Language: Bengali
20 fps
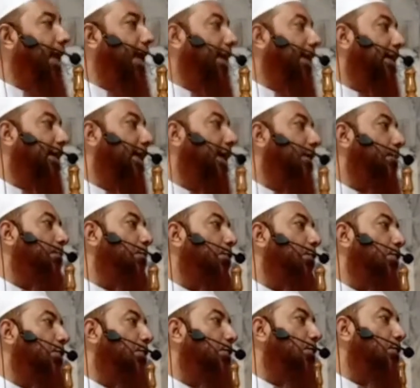একটা
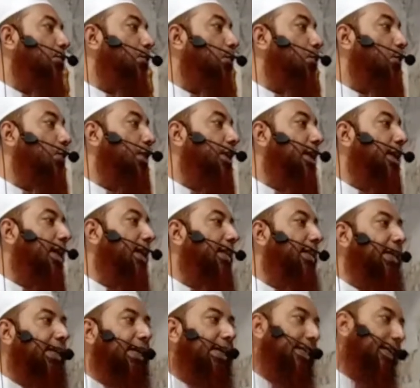বড় ওড়না
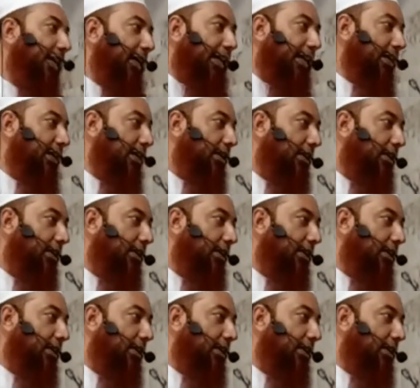দিয়ে দেয়